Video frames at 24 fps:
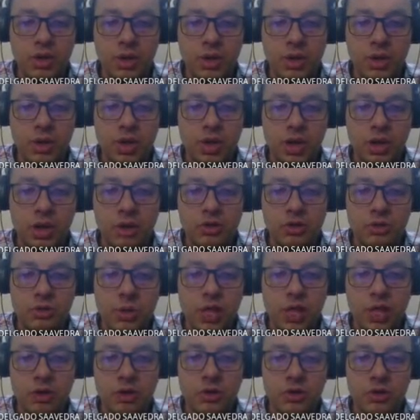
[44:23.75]
los
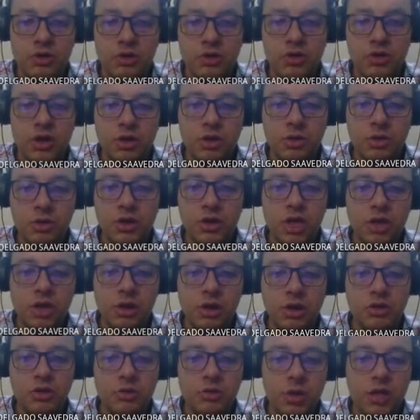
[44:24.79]
médicos. ¿Y cómo tengo
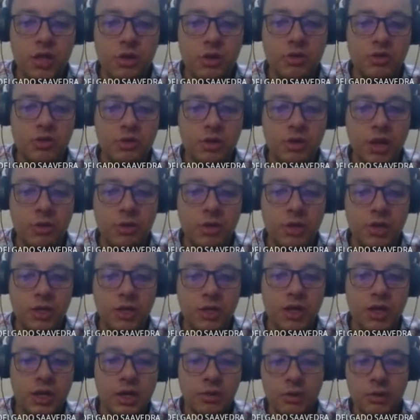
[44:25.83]
los médicos? A partir
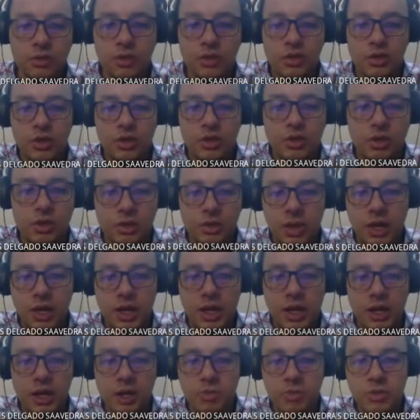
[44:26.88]
del repositorio. Igual
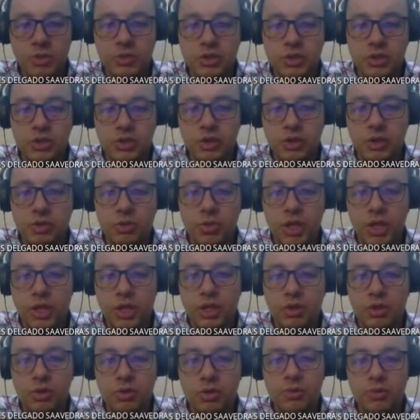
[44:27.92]
al repositorio
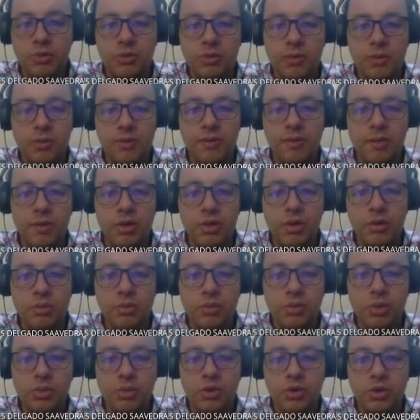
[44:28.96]
médico
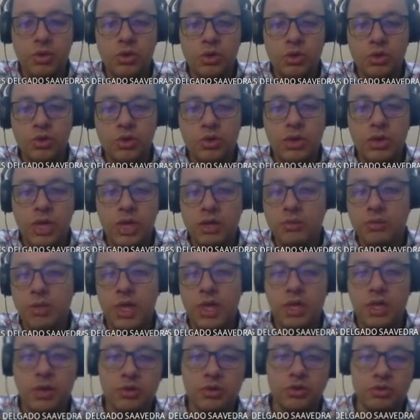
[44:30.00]
punto get
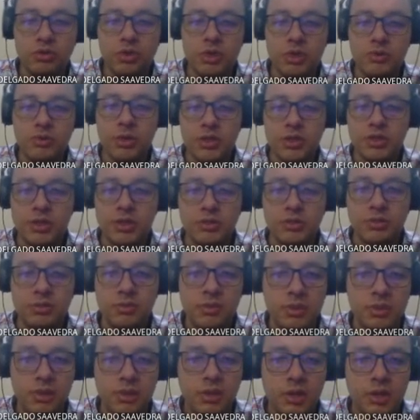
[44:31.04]
médicos. No es más.
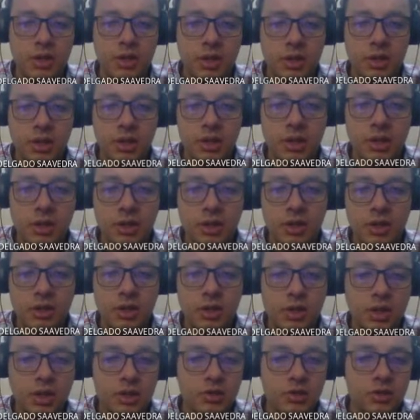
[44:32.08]

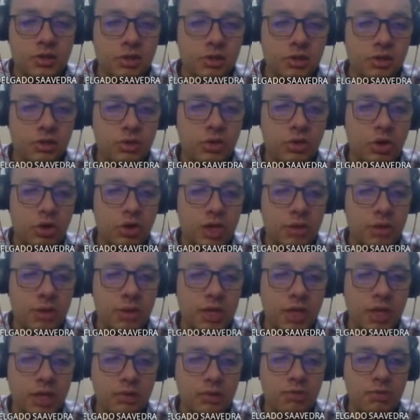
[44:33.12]
¿Listo? Yo lo llamé
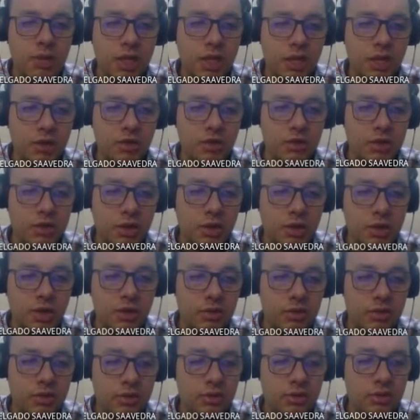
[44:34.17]
get médicos. A
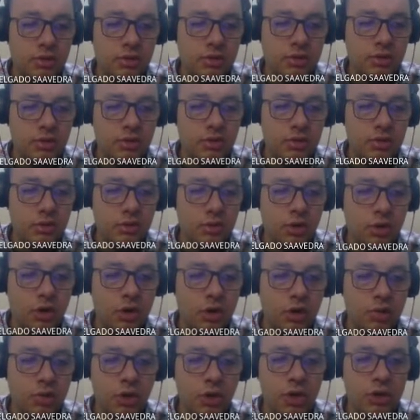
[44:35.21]
ver. No
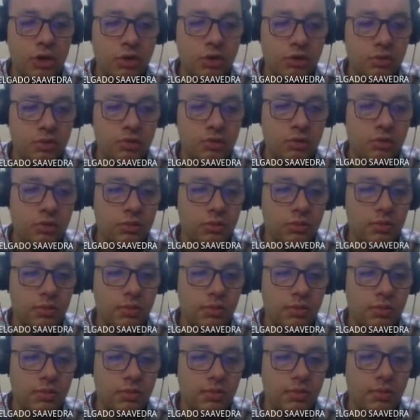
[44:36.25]
recuerdo.
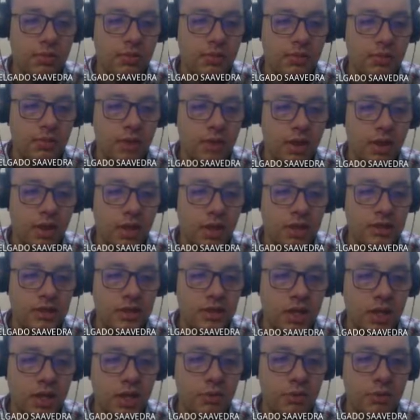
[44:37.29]
Aquí
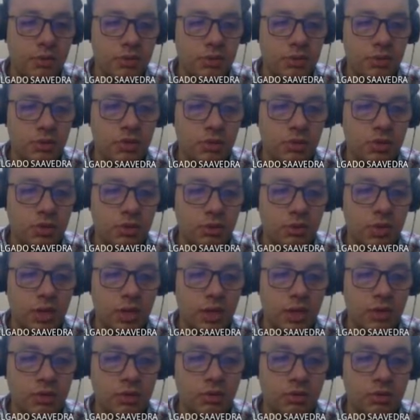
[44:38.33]
está, repositorio
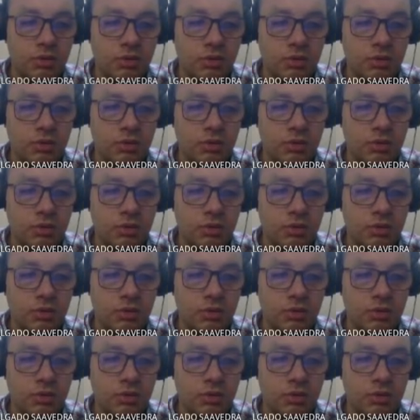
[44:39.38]
médico.